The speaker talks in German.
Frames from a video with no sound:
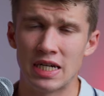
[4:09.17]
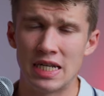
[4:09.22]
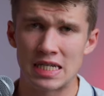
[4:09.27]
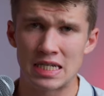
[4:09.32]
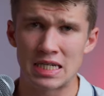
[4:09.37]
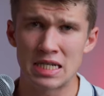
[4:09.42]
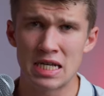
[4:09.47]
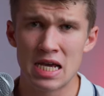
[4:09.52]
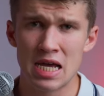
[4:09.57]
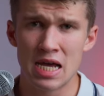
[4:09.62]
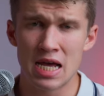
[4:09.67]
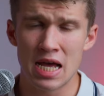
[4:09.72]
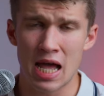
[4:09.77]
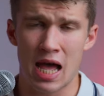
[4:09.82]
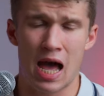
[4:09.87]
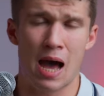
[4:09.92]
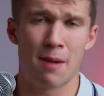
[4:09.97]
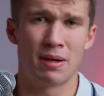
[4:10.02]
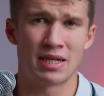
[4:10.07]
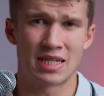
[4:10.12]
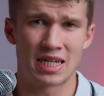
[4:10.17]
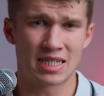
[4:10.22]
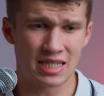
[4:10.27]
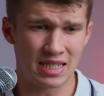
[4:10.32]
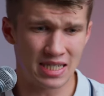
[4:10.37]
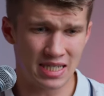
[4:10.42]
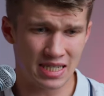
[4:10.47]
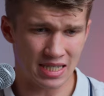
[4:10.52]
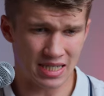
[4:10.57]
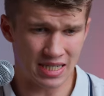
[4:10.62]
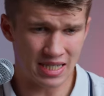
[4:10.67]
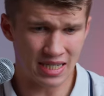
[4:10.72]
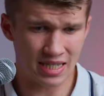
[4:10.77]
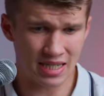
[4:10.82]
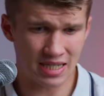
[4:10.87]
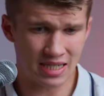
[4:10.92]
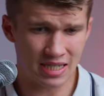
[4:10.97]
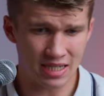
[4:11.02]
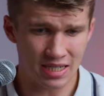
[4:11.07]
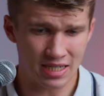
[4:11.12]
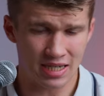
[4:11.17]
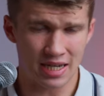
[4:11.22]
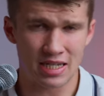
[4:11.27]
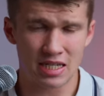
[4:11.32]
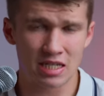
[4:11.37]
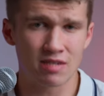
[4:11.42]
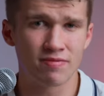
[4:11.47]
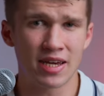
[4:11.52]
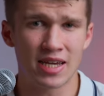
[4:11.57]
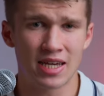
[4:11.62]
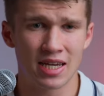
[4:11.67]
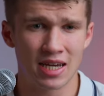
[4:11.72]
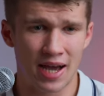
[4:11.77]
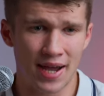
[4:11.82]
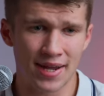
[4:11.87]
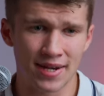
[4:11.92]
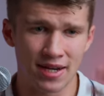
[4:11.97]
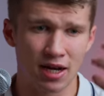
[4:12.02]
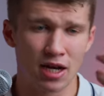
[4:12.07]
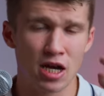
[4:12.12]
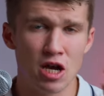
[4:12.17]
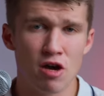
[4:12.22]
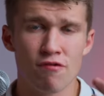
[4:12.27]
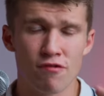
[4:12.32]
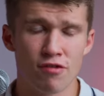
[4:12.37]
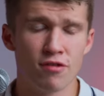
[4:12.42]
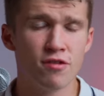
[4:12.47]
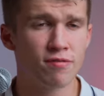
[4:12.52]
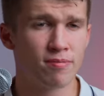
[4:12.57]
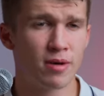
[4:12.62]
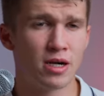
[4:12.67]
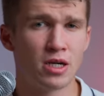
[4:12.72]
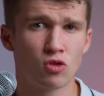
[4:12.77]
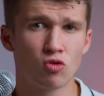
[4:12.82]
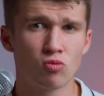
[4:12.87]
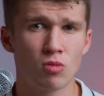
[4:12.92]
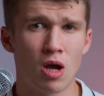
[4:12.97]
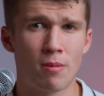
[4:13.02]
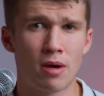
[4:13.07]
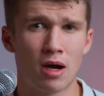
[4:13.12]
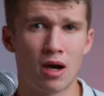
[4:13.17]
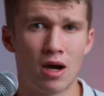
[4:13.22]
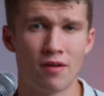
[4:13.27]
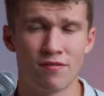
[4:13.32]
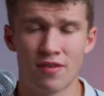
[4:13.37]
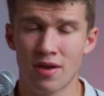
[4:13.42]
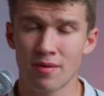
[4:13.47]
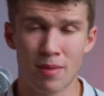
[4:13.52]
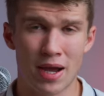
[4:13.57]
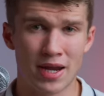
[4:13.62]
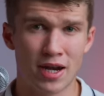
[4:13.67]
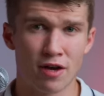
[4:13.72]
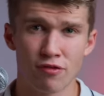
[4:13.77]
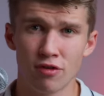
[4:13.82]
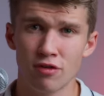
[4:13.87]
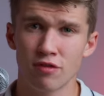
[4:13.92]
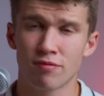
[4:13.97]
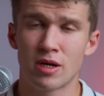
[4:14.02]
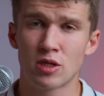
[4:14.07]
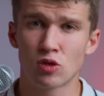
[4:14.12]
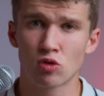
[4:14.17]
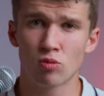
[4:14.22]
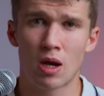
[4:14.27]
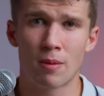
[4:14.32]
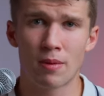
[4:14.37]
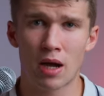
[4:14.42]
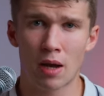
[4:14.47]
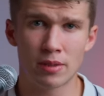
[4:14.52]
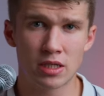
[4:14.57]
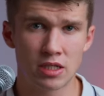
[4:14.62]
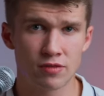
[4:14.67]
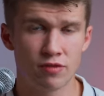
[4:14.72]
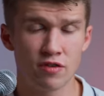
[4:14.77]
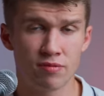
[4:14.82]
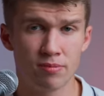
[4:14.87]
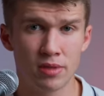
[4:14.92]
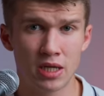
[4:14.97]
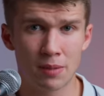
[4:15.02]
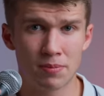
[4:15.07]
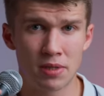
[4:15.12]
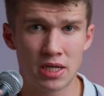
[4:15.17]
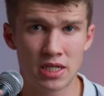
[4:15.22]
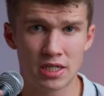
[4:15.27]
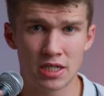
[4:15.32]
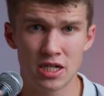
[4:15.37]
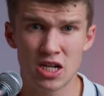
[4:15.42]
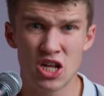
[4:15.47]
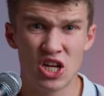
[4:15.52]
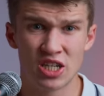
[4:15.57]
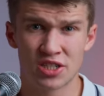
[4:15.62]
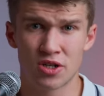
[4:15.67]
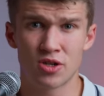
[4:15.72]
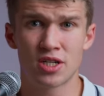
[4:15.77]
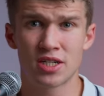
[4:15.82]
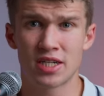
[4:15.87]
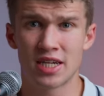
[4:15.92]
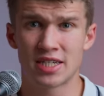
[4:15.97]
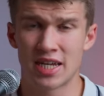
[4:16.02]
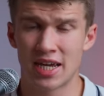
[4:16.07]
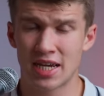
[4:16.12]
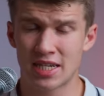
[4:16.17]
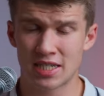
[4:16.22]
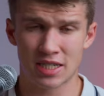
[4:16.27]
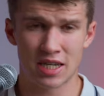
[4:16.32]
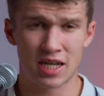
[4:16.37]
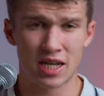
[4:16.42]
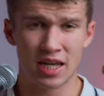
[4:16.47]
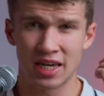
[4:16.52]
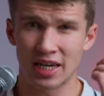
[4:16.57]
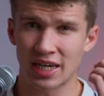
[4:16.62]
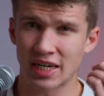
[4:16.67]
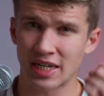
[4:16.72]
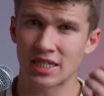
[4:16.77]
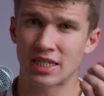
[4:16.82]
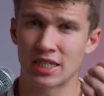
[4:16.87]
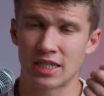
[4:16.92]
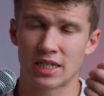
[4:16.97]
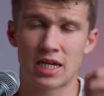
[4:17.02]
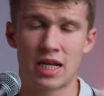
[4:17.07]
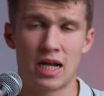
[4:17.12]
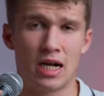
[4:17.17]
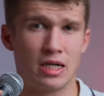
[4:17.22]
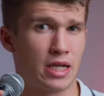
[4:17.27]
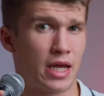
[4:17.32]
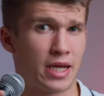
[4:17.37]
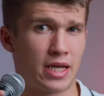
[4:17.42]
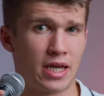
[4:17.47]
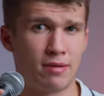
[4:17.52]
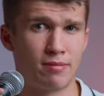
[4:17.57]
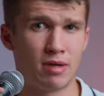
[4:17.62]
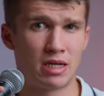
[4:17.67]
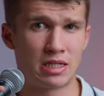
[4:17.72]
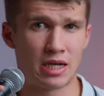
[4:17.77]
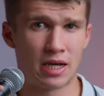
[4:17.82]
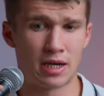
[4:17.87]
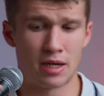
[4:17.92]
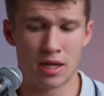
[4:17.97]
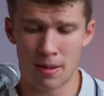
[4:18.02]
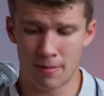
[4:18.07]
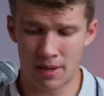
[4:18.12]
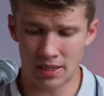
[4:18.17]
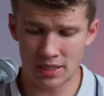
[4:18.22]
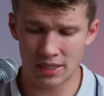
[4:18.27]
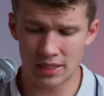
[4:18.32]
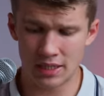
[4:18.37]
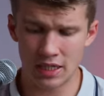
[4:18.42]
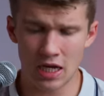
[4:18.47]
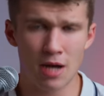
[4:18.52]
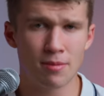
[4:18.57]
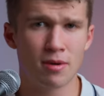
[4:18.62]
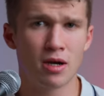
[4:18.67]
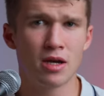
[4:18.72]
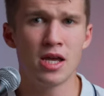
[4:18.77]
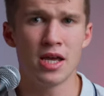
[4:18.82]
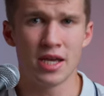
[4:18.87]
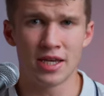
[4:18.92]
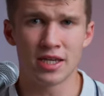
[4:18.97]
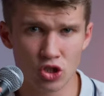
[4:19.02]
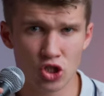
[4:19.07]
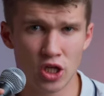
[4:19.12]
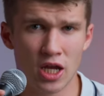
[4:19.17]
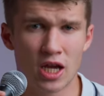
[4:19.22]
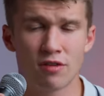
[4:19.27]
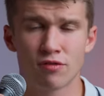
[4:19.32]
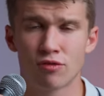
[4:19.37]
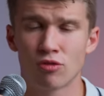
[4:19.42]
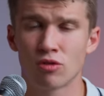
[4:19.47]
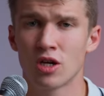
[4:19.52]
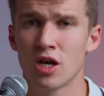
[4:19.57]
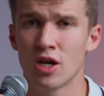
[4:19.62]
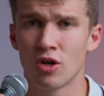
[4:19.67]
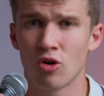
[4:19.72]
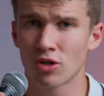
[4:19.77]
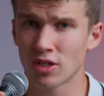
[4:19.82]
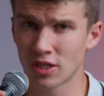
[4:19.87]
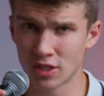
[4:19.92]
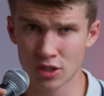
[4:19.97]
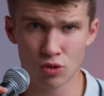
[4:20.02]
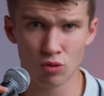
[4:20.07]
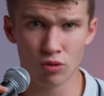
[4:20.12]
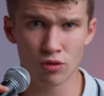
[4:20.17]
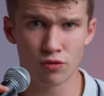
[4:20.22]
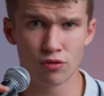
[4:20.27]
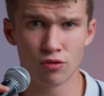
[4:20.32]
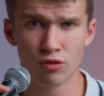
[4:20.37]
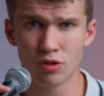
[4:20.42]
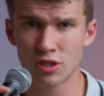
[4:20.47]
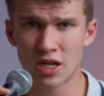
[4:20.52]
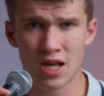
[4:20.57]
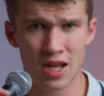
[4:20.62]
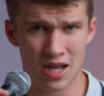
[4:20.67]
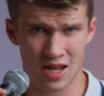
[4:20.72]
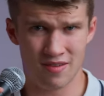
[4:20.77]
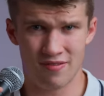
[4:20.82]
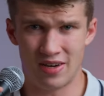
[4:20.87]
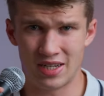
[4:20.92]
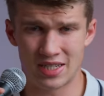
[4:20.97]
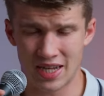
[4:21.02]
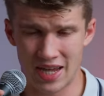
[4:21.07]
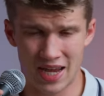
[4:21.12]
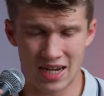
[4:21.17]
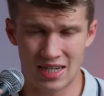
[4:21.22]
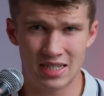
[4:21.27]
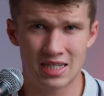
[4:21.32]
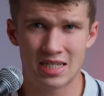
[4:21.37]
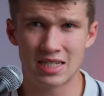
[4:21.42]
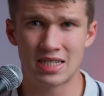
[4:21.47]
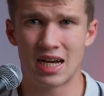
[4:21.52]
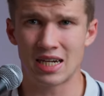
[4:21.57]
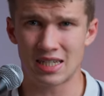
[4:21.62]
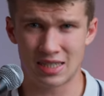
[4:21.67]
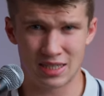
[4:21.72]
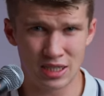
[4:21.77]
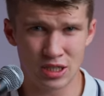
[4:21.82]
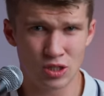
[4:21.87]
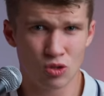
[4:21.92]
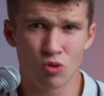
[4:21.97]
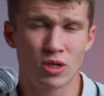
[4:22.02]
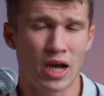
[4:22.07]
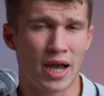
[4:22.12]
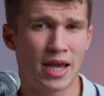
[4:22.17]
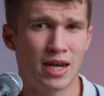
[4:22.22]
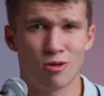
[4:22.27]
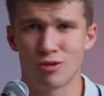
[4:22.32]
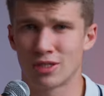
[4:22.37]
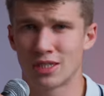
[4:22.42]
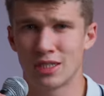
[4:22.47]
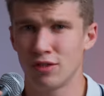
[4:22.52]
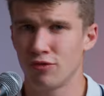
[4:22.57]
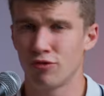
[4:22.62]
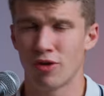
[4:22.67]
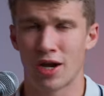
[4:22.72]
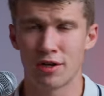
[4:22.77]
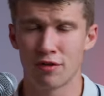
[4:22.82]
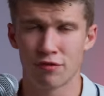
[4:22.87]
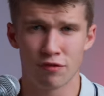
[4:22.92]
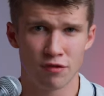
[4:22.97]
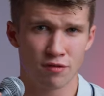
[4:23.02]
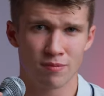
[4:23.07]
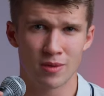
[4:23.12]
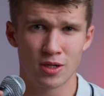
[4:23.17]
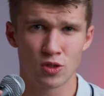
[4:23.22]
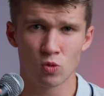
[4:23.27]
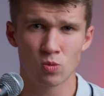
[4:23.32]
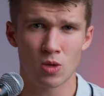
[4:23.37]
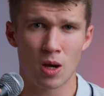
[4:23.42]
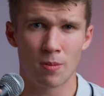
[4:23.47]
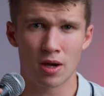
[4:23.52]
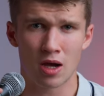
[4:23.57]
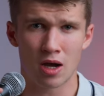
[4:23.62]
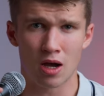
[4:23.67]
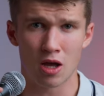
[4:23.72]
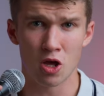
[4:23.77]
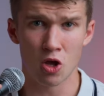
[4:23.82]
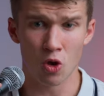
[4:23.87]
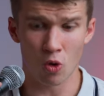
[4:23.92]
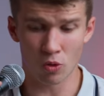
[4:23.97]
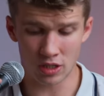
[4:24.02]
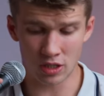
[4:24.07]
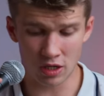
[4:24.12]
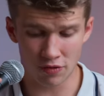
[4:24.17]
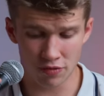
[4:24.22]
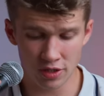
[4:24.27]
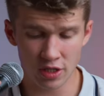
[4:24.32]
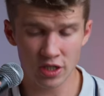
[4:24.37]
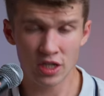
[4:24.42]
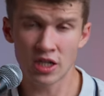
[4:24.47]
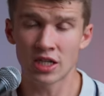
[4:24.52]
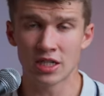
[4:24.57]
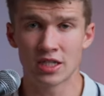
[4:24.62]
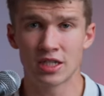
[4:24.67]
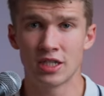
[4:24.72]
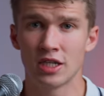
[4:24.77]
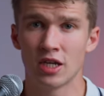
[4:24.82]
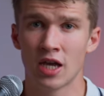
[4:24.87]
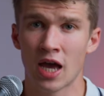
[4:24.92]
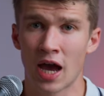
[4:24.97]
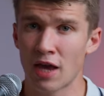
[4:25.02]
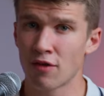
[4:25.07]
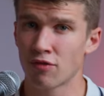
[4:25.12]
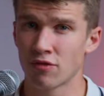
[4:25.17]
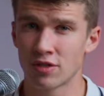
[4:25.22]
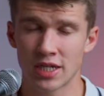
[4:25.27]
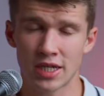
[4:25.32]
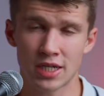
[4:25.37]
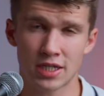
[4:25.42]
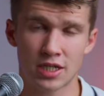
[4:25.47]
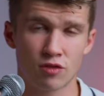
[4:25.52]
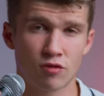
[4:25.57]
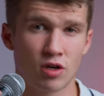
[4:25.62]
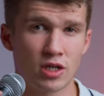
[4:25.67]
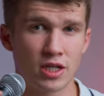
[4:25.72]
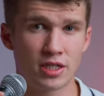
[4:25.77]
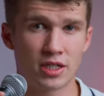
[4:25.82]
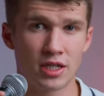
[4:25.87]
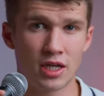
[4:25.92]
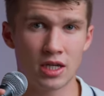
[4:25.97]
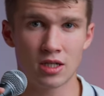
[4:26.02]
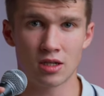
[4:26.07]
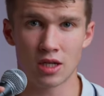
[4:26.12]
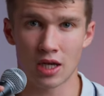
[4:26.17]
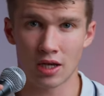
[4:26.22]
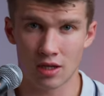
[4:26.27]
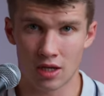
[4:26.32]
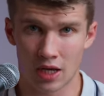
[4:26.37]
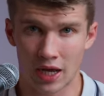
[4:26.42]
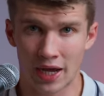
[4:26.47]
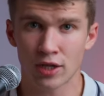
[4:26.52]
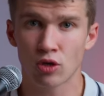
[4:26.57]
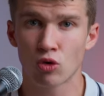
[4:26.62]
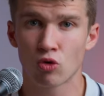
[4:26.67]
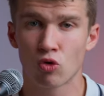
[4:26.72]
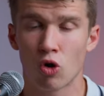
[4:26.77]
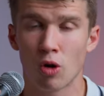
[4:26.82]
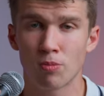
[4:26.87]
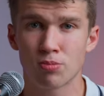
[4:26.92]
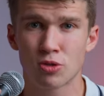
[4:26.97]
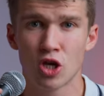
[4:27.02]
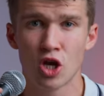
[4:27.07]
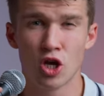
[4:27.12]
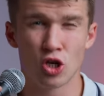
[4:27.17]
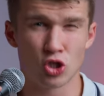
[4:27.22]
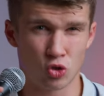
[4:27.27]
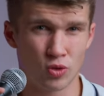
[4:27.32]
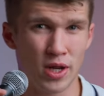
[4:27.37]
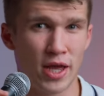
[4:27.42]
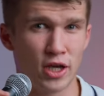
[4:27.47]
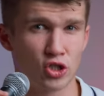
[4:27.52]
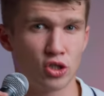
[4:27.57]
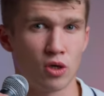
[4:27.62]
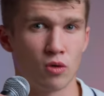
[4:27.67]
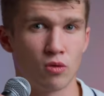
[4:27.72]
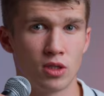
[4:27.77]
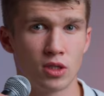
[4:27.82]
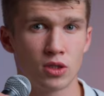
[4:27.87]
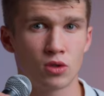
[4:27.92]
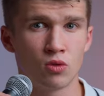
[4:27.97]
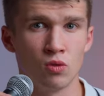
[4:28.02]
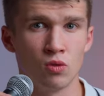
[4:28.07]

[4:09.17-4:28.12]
lesen, aber das ist nicht der Zweck einer 5x-Zoom-Kamera. Bei einer 5x-Zoom-Kamera mit 12 Megapixel sollte der Text richtig klar erkennbar sein. Man sieht hier aber Geschärfung noch hinzugefügt, was ehrlich gesagt nicht so geil aussieht für eine 5x-Zoom-Kamera. Und da finde ich die iPhone 16-Qualität reingekroppt, schon erstaunlich